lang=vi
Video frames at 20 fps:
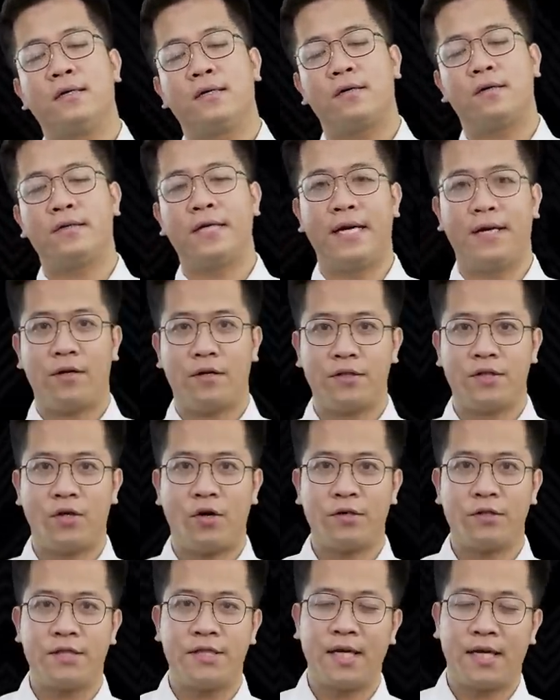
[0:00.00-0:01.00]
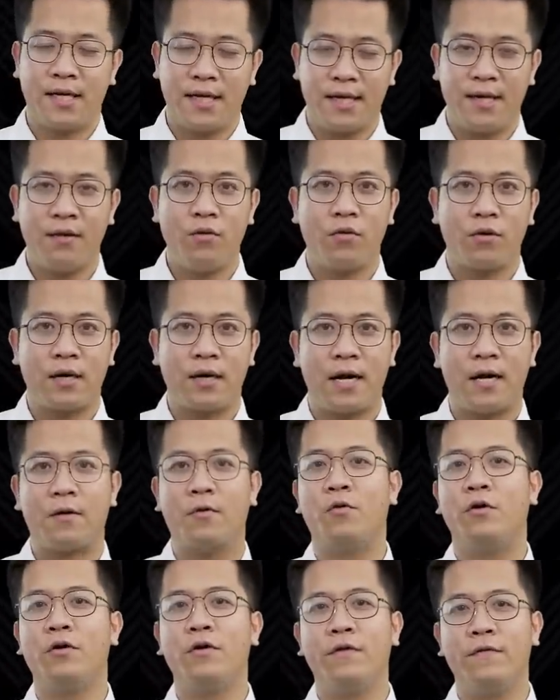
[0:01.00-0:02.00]
Có thể nó do triết lý của các
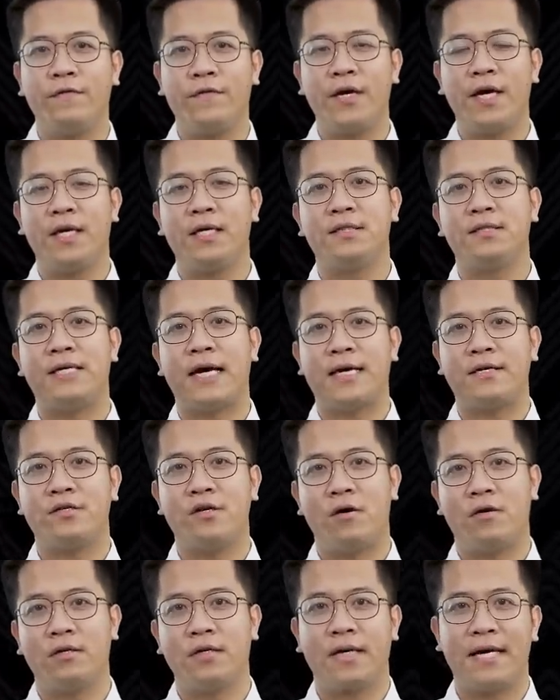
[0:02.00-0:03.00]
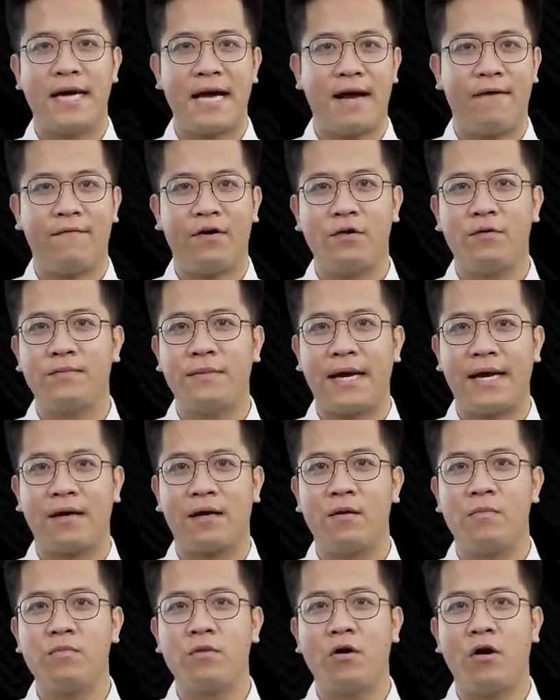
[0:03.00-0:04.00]
huấn luyện viên dành cho De Gea vào lúc này
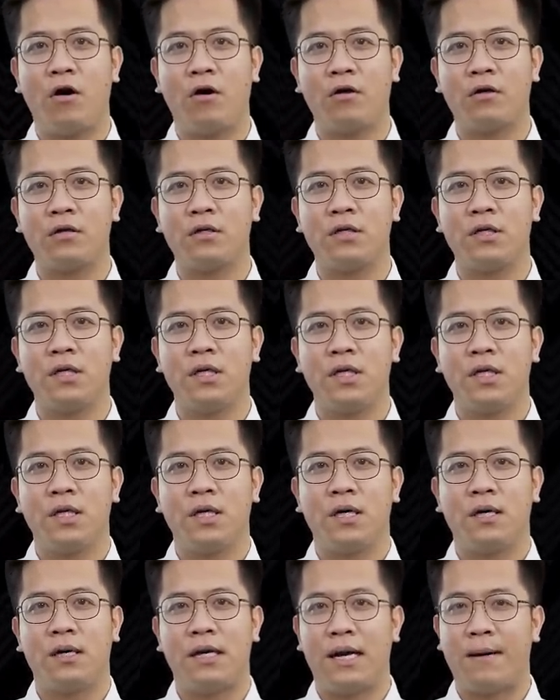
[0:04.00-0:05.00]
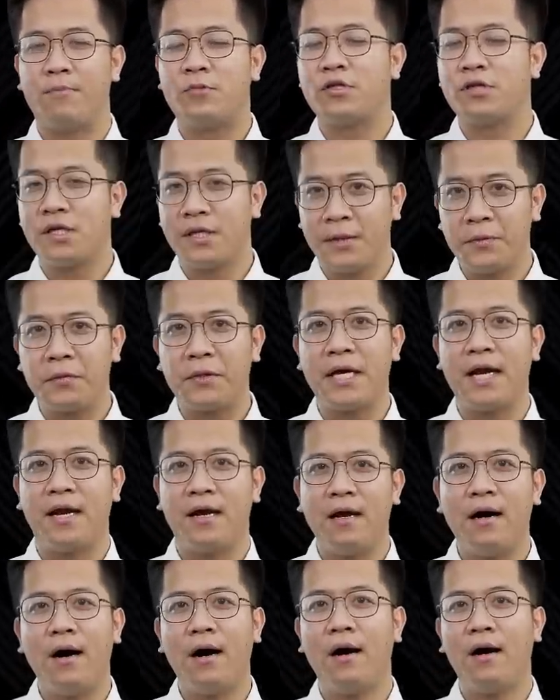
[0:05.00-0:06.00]
không còn là một sự ưu tiên
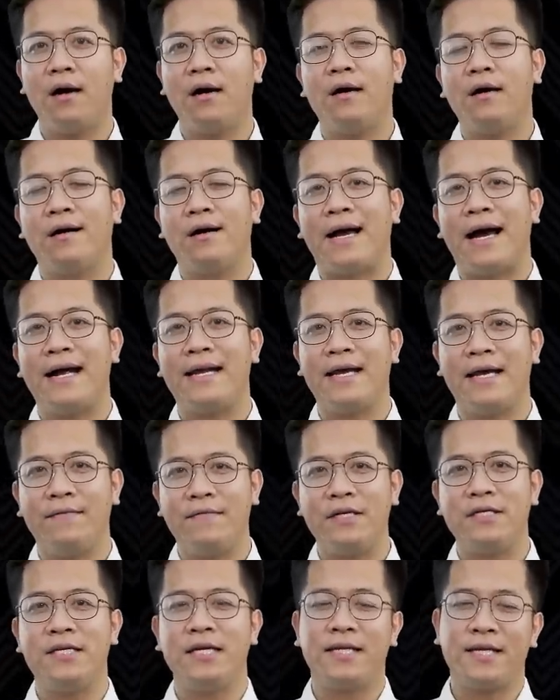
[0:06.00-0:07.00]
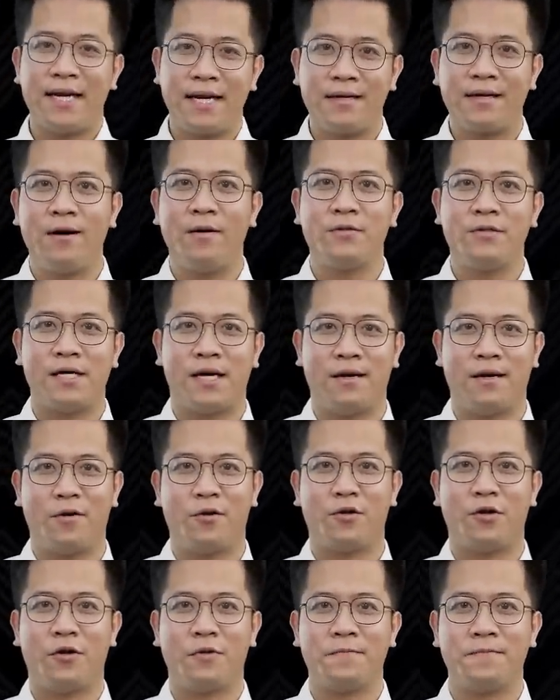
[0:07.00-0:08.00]
nữa. Hãy đến với chi tiết câu trả lời
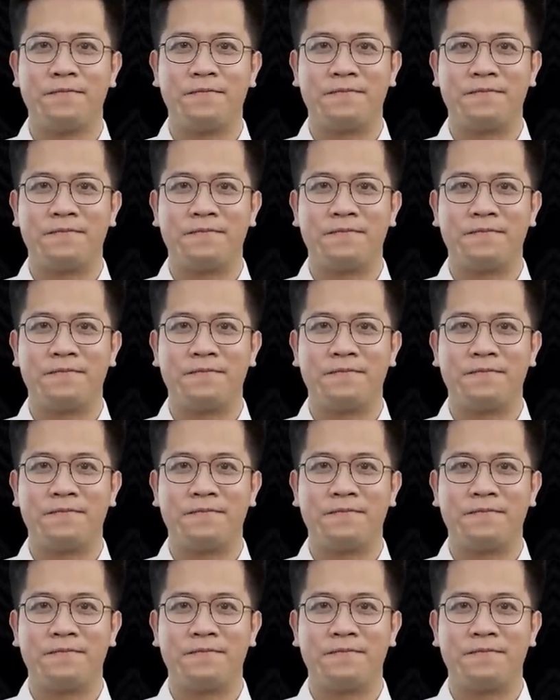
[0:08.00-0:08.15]
của tôi.